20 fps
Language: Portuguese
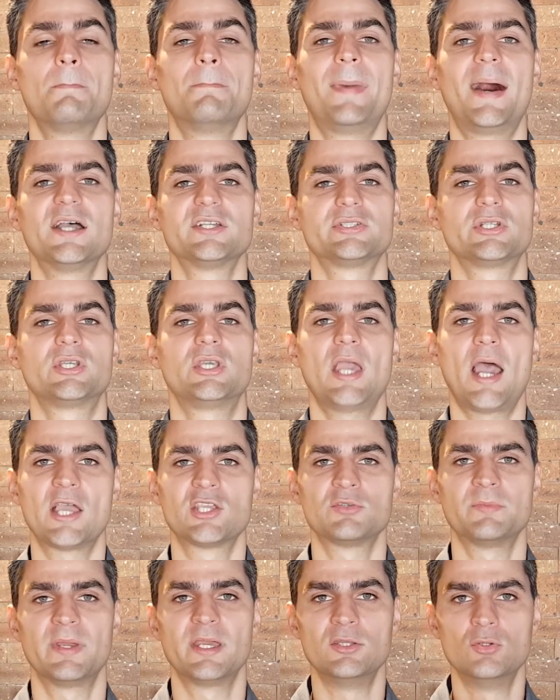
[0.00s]
basta que
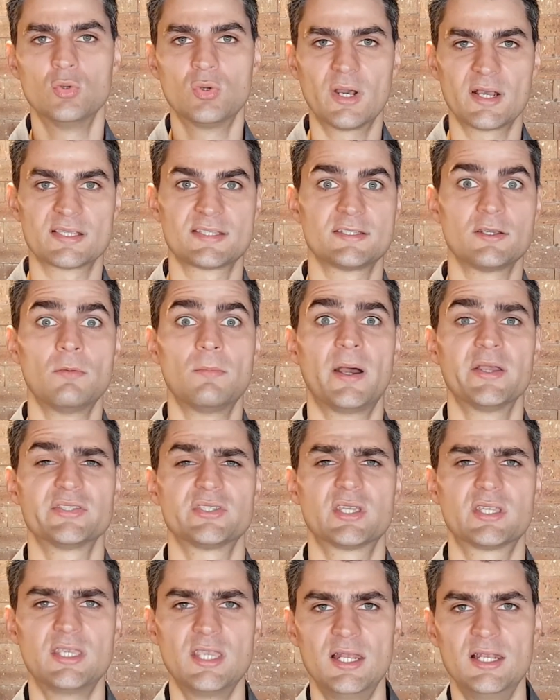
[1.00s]
haja uma educação,
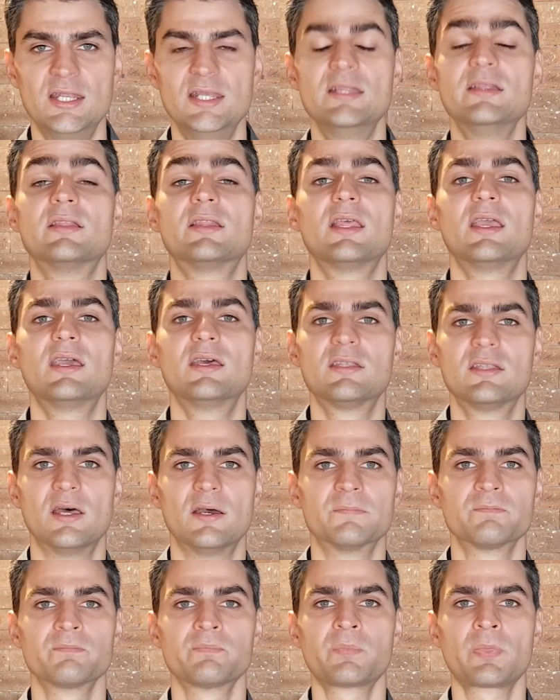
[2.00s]
basta que ele
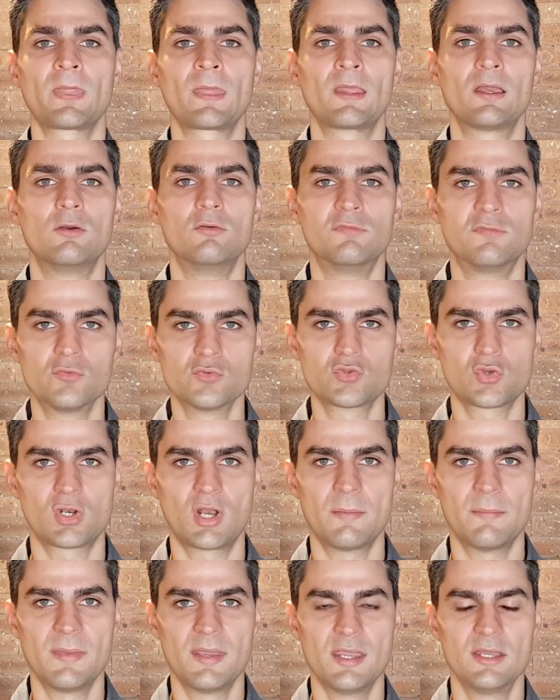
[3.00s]
entenda o
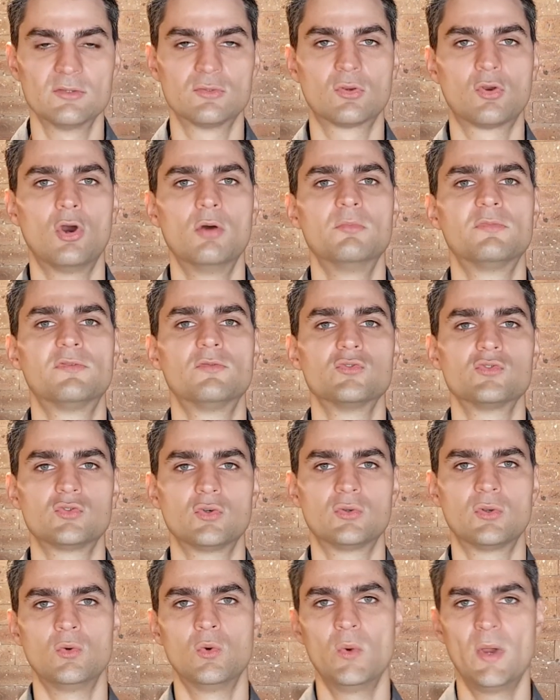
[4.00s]
funcionamento, como
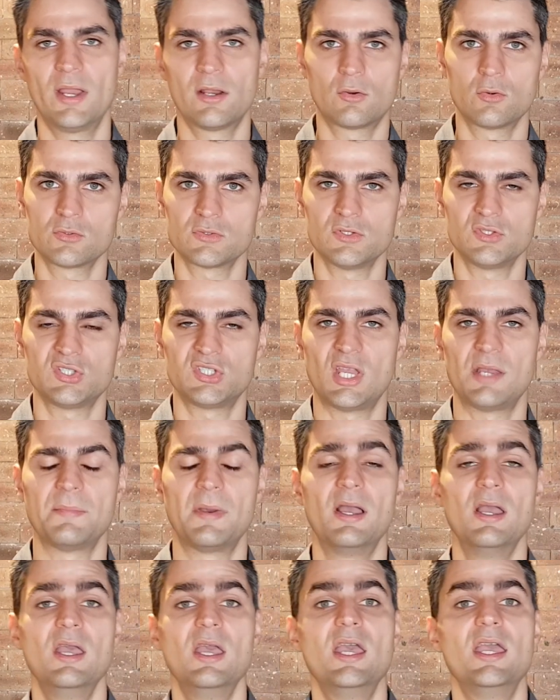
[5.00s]
funciona o
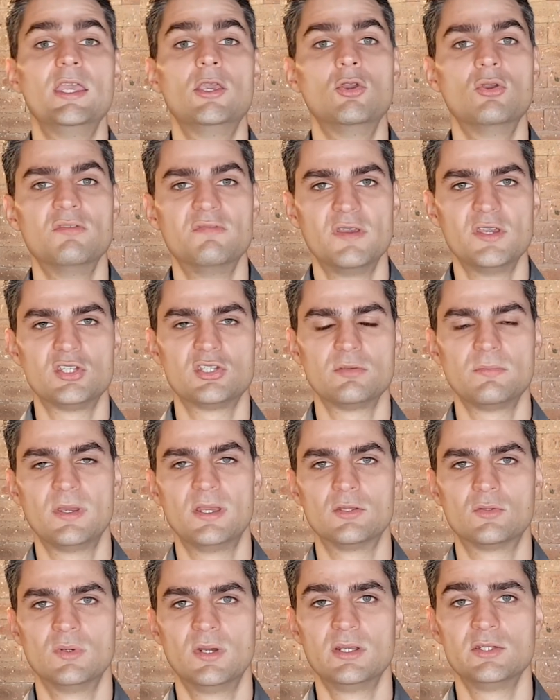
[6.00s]
ecossistema e o
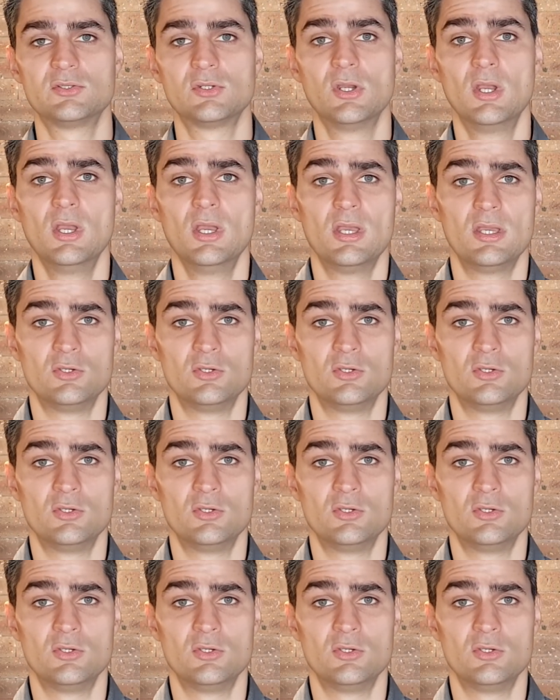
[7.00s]
investimento anjo,